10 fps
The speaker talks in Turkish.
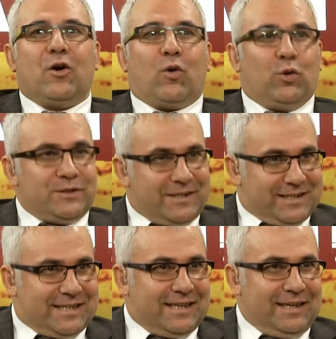
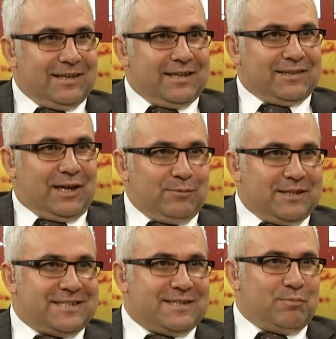Oysa ki Tam
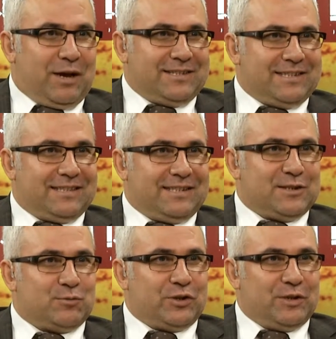da sizin
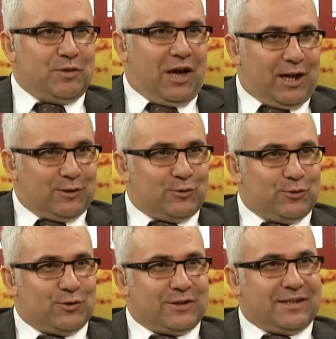bahsettiğiniz bu İbni
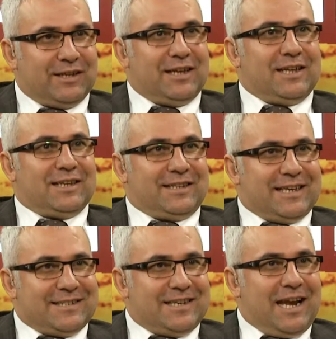Haldun'un
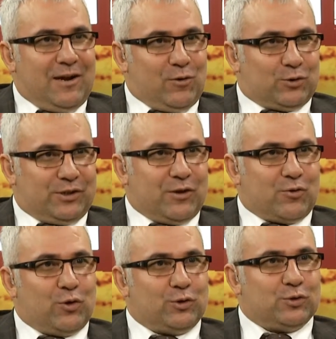gezilerle ortaya
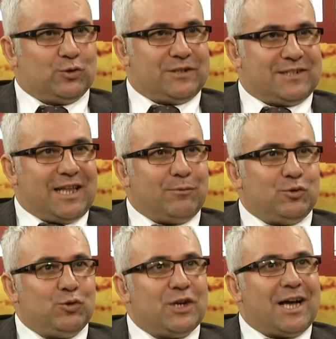koyduğu
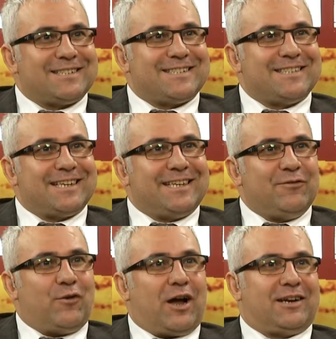İslam dünyasındaki
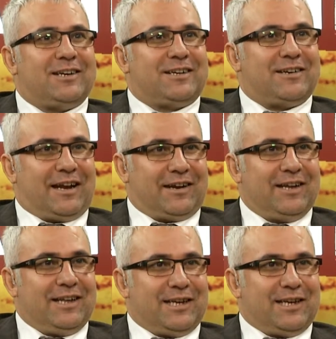farklılıklar.